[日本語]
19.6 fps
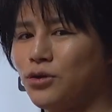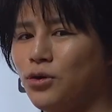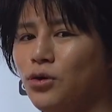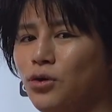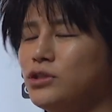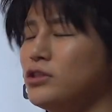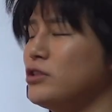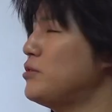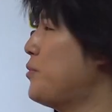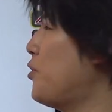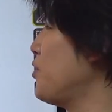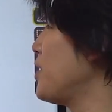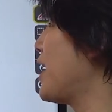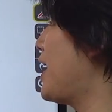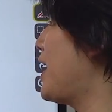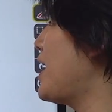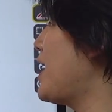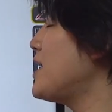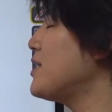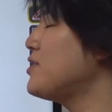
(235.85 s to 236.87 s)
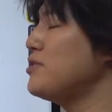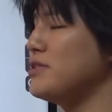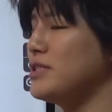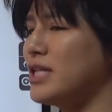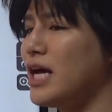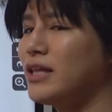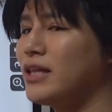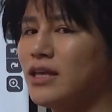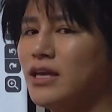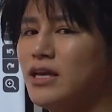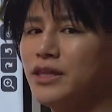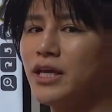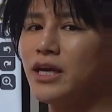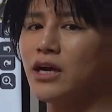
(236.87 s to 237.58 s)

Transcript: こういうもんがあるんだ。な